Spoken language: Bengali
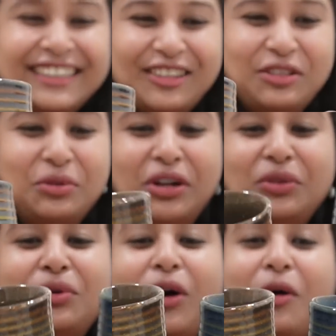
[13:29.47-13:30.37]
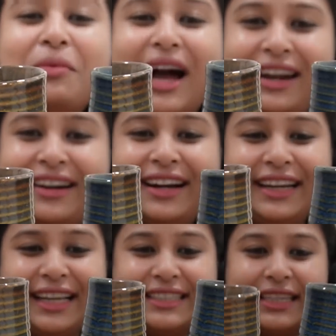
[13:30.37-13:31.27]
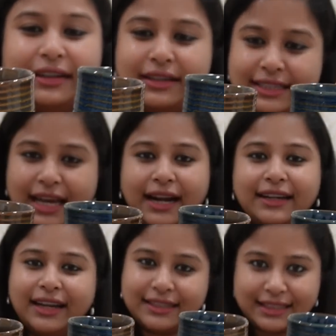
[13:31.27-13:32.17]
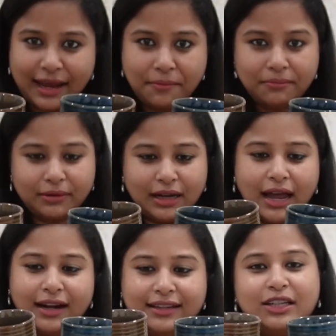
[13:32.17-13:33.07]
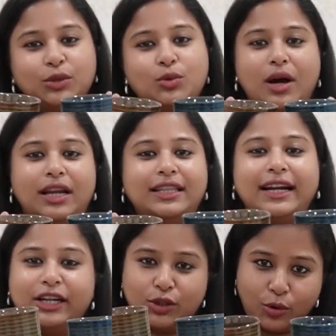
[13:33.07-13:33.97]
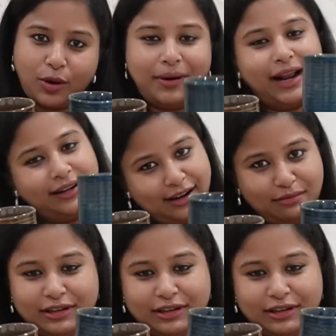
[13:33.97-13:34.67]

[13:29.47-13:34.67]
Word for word: তো দুটো দু রকম কালারের নিয়েছি ডিজাইনটা সেম কালারটা শুধু আলাদা একটা সৌরভের একটা